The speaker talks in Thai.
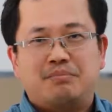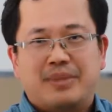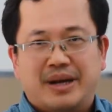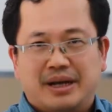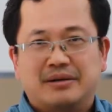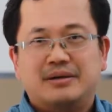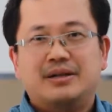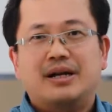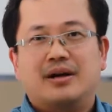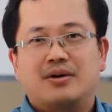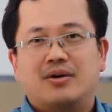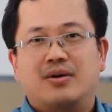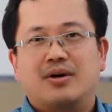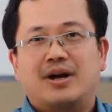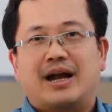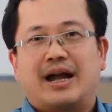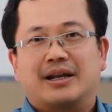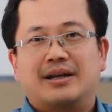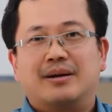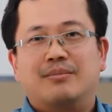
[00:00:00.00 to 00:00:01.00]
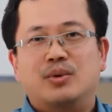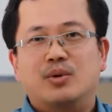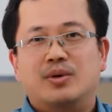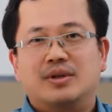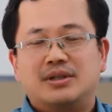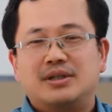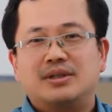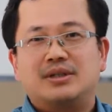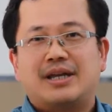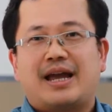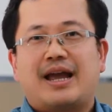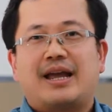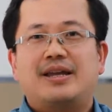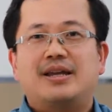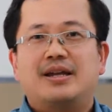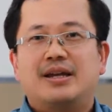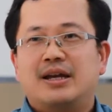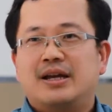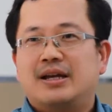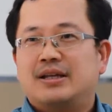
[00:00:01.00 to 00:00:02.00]
เป็นเรื่องของการคำนวณซึ่ง
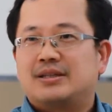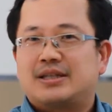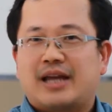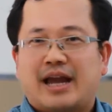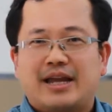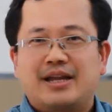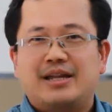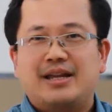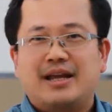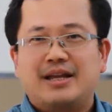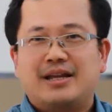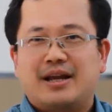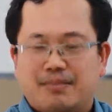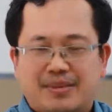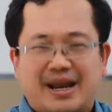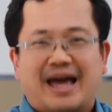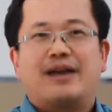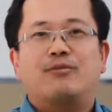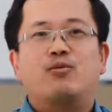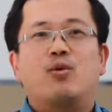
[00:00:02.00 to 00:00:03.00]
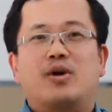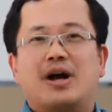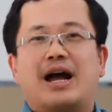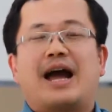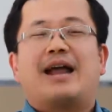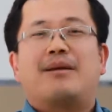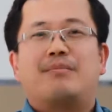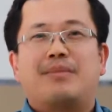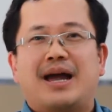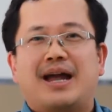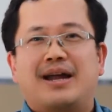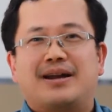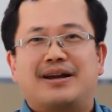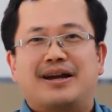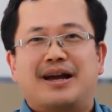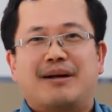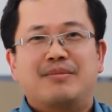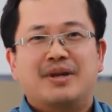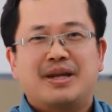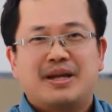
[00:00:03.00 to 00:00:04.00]
ใช้ได้กับหลายวงการมาก
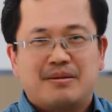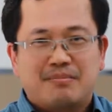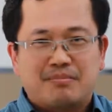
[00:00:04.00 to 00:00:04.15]
นะครับ